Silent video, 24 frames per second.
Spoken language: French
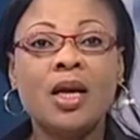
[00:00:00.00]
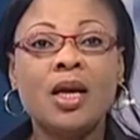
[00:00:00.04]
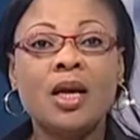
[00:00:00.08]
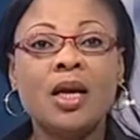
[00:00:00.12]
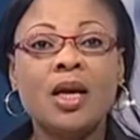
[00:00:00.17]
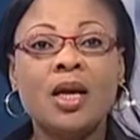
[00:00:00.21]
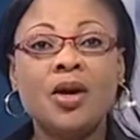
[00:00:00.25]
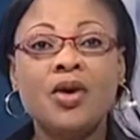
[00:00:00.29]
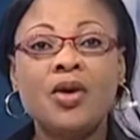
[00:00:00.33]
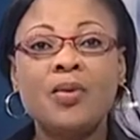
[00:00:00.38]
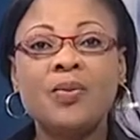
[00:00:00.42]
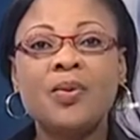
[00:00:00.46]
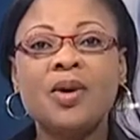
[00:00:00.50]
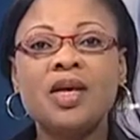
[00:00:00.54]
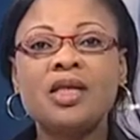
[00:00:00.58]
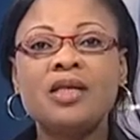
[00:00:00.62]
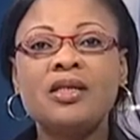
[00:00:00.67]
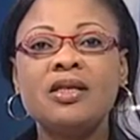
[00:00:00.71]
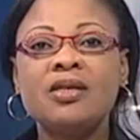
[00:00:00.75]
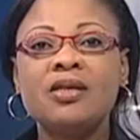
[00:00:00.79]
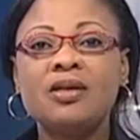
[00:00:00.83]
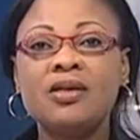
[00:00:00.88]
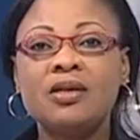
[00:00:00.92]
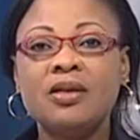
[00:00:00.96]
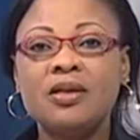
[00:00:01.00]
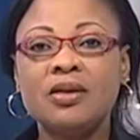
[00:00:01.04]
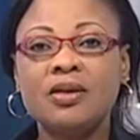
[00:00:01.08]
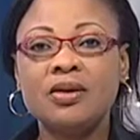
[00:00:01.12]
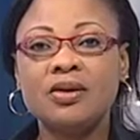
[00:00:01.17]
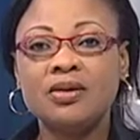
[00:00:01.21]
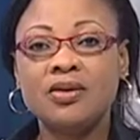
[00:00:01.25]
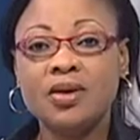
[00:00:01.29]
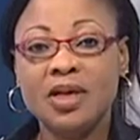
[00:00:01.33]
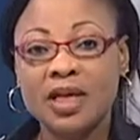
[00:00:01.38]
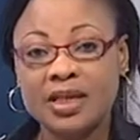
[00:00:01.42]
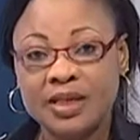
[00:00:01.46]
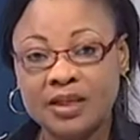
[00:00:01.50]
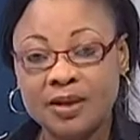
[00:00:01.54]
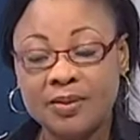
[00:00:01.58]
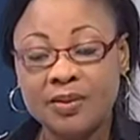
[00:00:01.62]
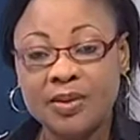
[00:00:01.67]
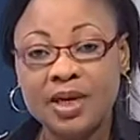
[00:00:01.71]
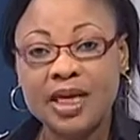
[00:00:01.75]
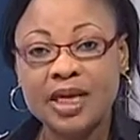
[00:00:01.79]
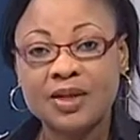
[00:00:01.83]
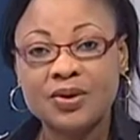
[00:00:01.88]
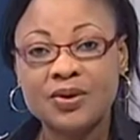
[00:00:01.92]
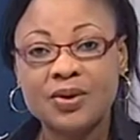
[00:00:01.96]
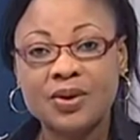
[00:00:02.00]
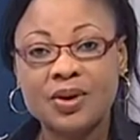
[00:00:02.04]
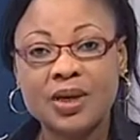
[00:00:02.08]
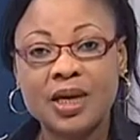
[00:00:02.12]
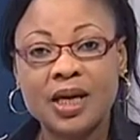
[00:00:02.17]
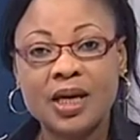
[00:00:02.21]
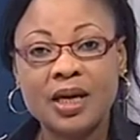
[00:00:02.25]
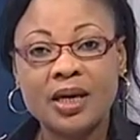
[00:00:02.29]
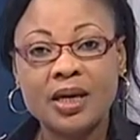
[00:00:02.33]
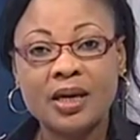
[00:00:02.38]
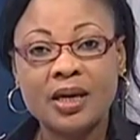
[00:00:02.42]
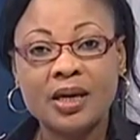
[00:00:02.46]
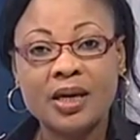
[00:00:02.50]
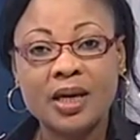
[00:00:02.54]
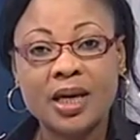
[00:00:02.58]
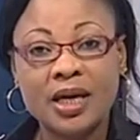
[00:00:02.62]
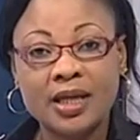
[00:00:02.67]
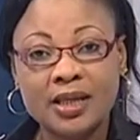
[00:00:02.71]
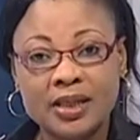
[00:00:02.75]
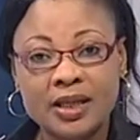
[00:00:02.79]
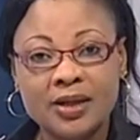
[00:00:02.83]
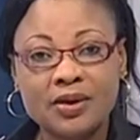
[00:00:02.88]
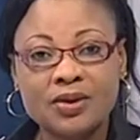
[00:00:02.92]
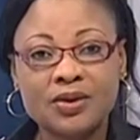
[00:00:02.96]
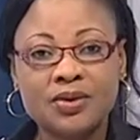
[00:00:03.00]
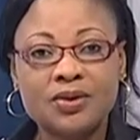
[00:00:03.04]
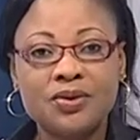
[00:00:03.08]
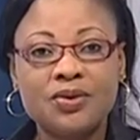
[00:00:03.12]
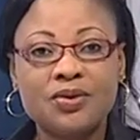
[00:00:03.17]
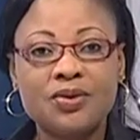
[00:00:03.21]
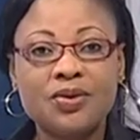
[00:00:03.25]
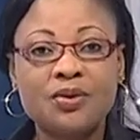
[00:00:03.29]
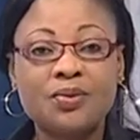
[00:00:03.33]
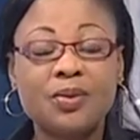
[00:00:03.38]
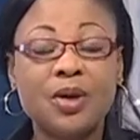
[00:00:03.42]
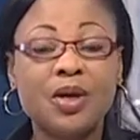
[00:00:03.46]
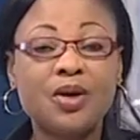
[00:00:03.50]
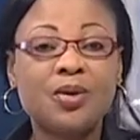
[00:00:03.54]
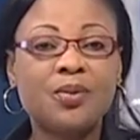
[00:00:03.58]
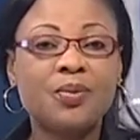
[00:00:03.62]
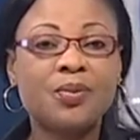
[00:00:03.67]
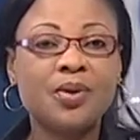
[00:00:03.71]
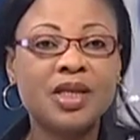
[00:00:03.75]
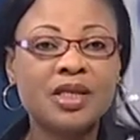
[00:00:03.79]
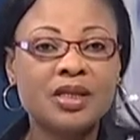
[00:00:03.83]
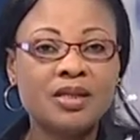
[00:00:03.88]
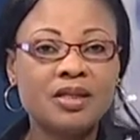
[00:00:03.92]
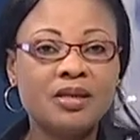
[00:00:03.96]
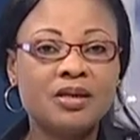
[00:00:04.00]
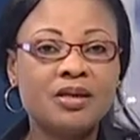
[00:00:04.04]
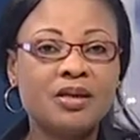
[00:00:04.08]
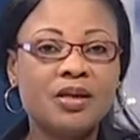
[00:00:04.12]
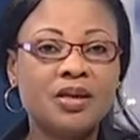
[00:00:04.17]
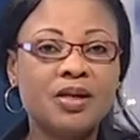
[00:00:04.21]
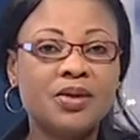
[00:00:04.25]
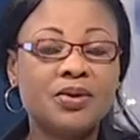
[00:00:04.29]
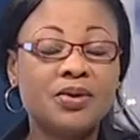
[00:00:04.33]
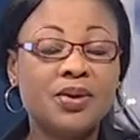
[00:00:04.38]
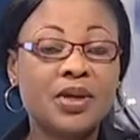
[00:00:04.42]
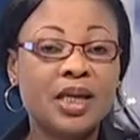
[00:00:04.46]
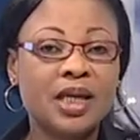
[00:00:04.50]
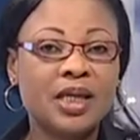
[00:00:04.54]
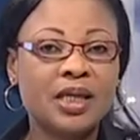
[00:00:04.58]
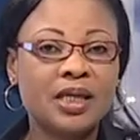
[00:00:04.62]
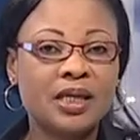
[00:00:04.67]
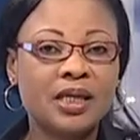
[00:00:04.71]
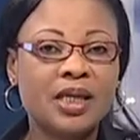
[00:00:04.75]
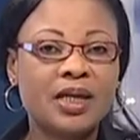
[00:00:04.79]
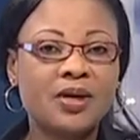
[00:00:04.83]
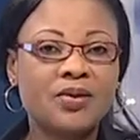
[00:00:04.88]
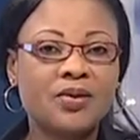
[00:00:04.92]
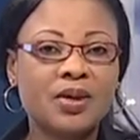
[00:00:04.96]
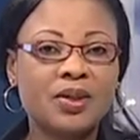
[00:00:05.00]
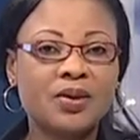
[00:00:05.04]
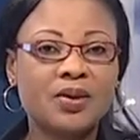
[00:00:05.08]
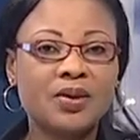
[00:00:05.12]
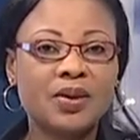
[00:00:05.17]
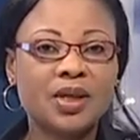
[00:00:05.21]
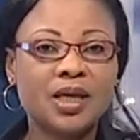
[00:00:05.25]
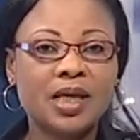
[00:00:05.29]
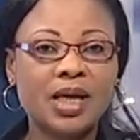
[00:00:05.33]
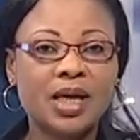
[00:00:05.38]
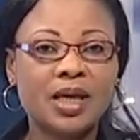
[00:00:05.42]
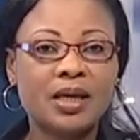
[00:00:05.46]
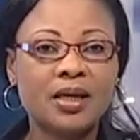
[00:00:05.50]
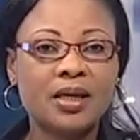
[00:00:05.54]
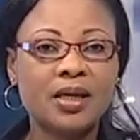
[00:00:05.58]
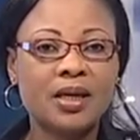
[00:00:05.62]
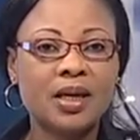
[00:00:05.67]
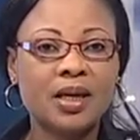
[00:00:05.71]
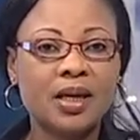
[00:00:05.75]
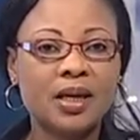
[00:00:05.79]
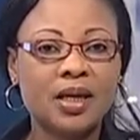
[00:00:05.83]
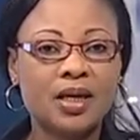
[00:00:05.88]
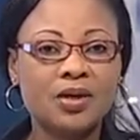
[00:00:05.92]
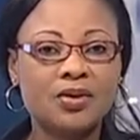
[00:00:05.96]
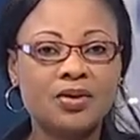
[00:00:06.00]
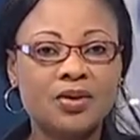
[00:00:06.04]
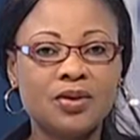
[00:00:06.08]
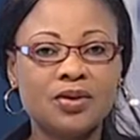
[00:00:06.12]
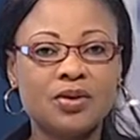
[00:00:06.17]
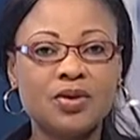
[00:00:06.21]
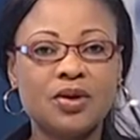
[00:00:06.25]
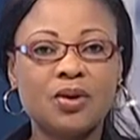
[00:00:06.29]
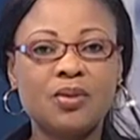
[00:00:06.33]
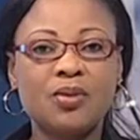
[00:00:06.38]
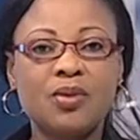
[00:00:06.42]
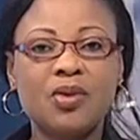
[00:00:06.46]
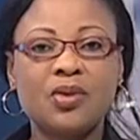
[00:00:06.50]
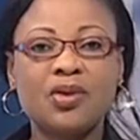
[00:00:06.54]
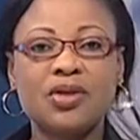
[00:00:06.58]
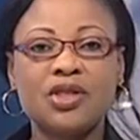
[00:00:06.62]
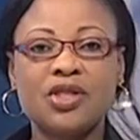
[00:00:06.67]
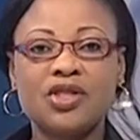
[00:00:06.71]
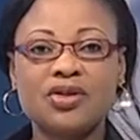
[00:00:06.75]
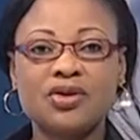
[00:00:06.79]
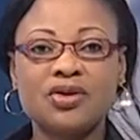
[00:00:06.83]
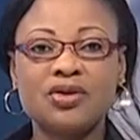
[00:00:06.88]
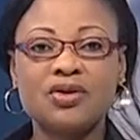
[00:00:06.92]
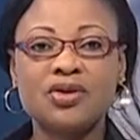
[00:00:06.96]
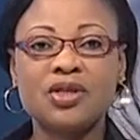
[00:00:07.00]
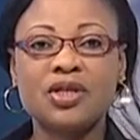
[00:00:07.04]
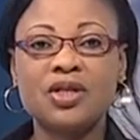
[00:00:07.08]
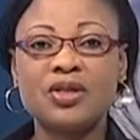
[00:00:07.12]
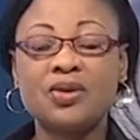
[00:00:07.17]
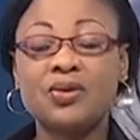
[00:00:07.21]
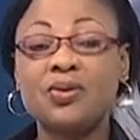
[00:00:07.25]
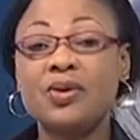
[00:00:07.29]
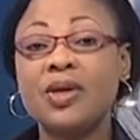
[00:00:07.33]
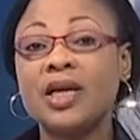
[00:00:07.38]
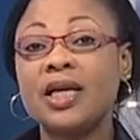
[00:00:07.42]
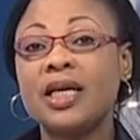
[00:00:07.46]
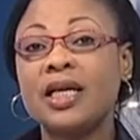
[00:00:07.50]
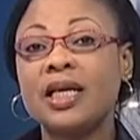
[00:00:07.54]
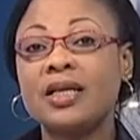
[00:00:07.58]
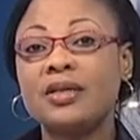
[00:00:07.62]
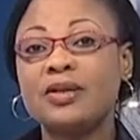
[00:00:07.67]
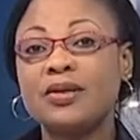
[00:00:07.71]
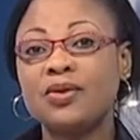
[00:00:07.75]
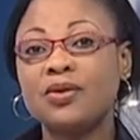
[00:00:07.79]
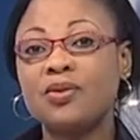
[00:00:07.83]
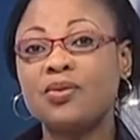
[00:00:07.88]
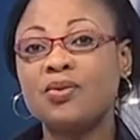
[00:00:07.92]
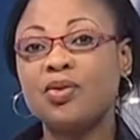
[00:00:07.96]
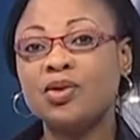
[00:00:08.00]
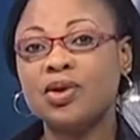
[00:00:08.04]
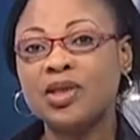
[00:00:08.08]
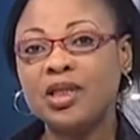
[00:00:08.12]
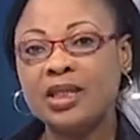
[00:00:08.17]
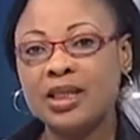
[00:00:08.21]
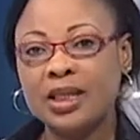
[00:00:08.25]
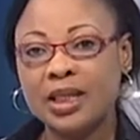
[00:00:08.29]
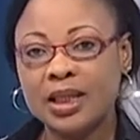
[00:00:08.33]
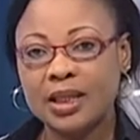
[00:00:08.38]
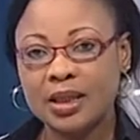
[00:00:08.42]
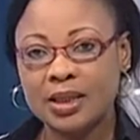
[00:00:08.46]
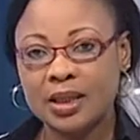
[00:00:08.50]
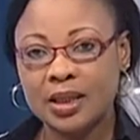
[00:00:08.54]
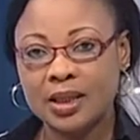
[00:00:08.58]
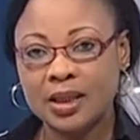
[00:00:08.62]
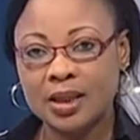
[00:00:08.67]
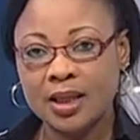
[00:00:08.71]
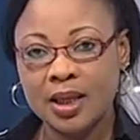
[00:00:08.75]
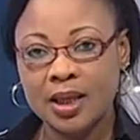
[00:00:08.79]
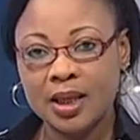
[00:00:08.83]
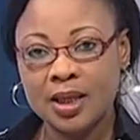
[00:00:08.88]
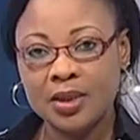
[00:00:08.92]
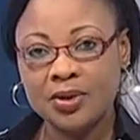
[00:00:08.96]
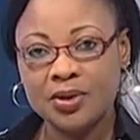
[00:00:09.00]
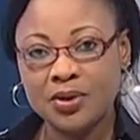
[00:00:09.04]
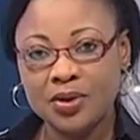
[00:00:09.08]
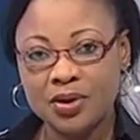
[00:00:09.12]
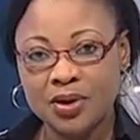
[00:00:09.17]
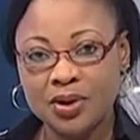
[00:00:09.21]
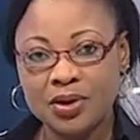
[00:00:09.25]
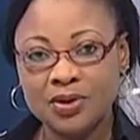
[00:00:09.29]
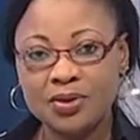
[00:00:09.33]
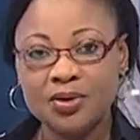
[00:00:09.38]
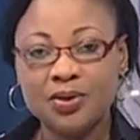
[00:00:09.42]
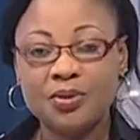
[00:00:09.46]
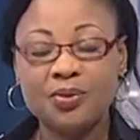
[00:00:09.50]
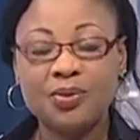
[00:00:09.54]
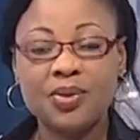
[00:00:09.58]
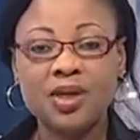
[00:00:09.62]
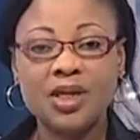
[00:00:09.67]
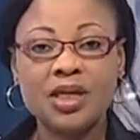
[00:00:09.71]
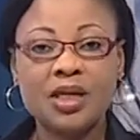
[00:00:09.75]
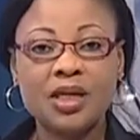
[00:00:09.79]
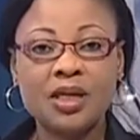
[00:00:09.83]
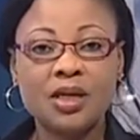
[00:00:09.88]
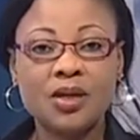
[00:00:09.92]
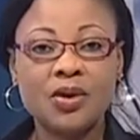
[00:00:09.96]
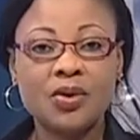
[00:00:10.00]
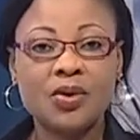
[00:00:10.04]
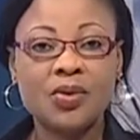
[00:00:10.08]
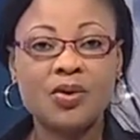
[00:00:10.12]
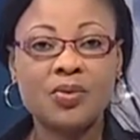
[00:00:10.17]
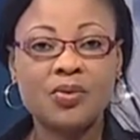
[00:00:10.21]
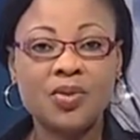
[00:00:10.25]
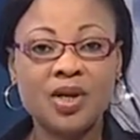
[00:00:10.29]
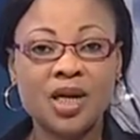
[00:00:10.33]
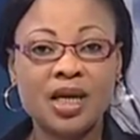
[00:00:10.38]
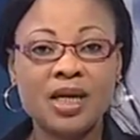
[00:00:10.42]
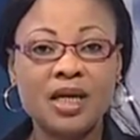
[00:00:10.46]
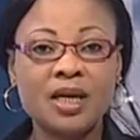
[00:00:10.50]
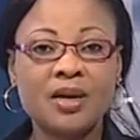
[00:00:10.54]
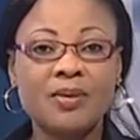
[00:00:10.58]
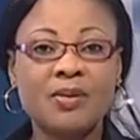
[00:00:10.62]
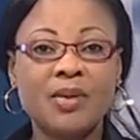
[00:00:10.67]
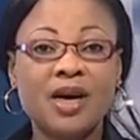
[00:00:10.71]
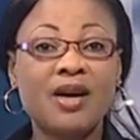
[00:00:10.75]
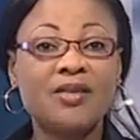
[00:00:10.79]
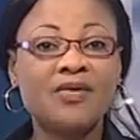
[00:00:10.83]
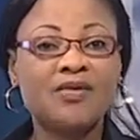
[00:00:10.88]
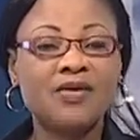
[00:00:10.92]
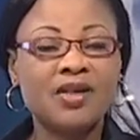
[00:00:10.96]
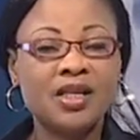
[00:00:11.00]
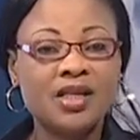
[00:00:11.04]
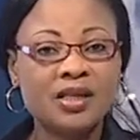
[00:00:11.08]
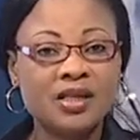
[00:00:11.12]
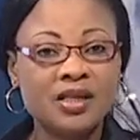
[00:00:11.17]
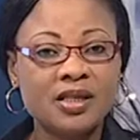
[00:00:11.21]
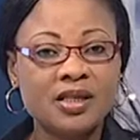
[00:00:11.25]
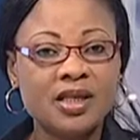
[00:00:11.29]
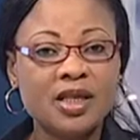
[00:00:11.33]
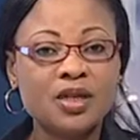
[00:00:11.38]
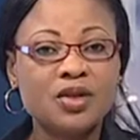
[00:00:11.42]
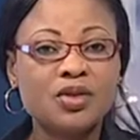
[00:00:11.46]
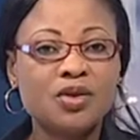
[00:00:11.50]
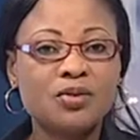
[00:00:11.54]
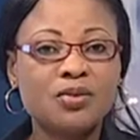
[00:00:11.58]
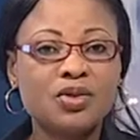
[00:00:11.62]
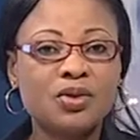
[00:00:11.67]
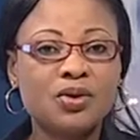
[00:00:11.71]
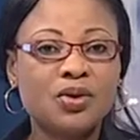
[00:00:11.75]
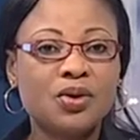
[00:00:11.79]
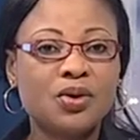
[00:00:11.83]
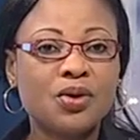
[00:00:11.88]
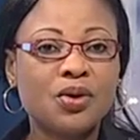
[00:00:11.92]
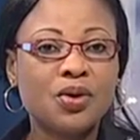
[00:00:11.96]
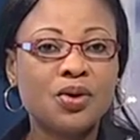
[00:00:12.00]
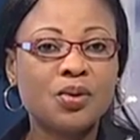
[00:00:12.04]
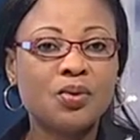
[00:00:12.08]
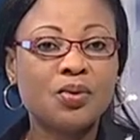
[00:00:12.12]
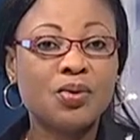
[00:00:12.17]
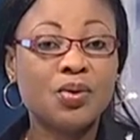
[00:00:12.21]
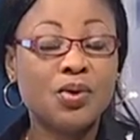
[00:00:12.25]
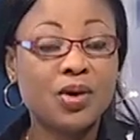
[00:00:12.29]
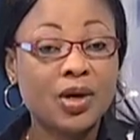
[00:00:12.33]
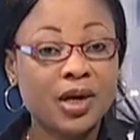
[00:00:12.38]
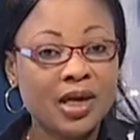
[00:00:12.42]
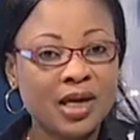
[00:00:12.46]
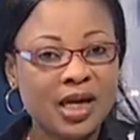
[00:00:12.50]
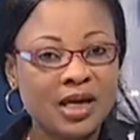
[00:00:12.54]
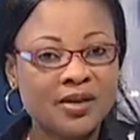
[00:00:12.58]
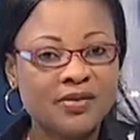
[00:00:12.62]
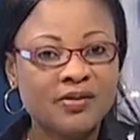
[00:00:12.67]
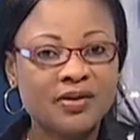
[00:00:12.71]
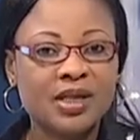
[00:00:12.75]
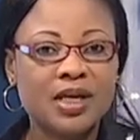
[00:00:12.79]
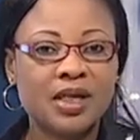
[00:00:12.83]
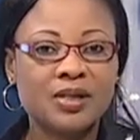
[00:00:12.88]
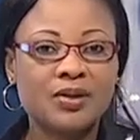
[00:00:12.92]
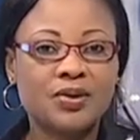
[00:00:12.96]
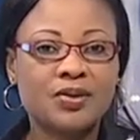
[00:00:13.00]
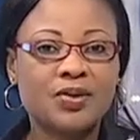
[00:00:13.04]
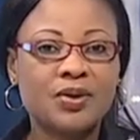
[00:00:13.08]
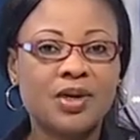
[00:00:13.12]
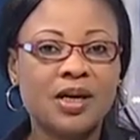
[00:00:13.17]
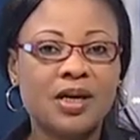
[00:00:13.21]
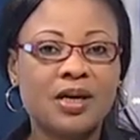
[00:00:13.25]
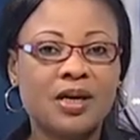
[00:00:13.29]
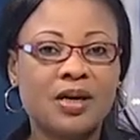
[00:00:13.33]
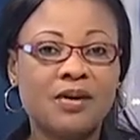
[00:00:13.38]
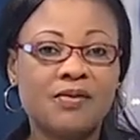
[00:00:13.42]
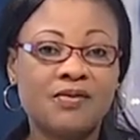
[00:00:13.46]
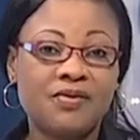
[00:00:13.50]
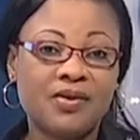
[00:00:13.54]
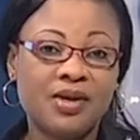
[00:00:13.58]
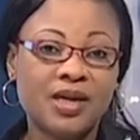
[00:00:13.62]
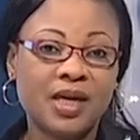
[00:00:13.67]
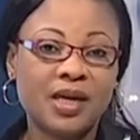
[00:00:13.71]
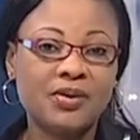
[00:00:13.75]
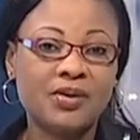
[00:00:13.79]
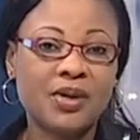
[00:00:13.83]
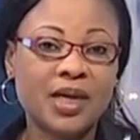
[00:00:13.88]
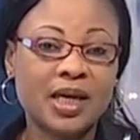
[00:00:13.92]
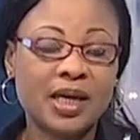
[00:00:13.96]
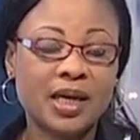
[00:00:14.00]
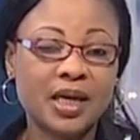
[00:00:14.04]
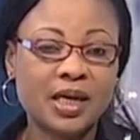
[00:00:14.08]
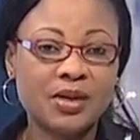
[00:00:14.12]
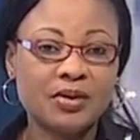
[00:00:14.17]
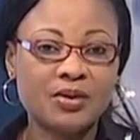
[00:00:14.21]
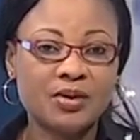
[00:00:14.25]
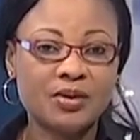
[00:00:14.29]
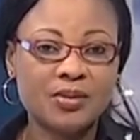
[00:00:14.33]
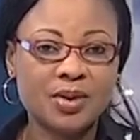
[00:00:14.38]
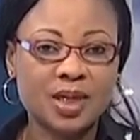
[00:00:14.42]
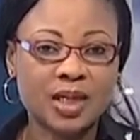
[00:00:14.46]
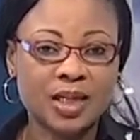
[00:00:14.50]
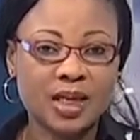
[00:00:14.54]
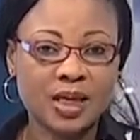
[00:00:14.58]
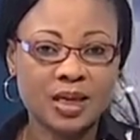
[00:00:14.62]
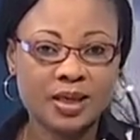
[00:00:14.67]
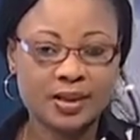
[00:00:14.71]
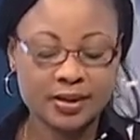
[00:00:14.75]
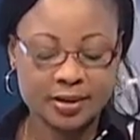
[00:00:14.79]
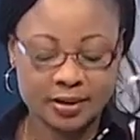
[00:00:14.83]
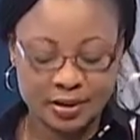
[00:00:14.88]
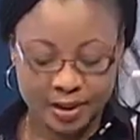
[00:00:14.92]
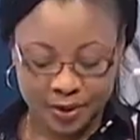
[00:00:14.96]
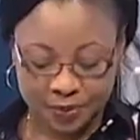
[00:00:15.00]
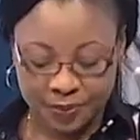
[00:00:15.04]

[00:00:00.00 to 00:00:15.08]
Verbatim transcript: Et le président de l'Assemblée nationale a été reçu par le président de la Guinée équatoriale. Les deux hommes ont échangé sur les questions politiques de leurs deux pays. Obiangema a félicité Guillaume Soro pour leur qualification à la finale de la Cannes 2015.